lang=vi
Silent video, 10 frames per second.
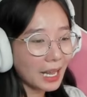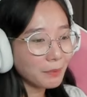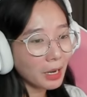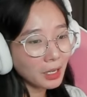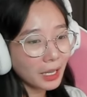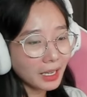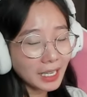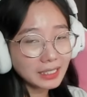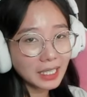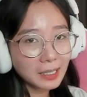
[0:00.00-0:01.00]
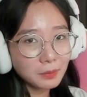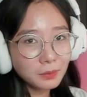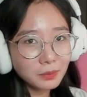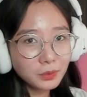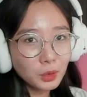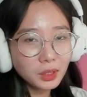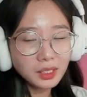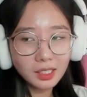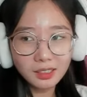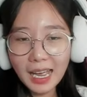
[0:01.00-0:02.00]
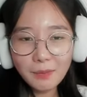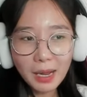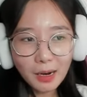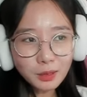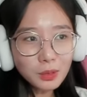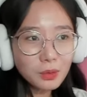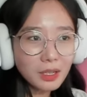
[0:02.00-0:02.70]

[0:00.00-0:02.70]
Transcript: anh bảo là ảnh hay xem tôi chơi dịch. Anh bảo tôi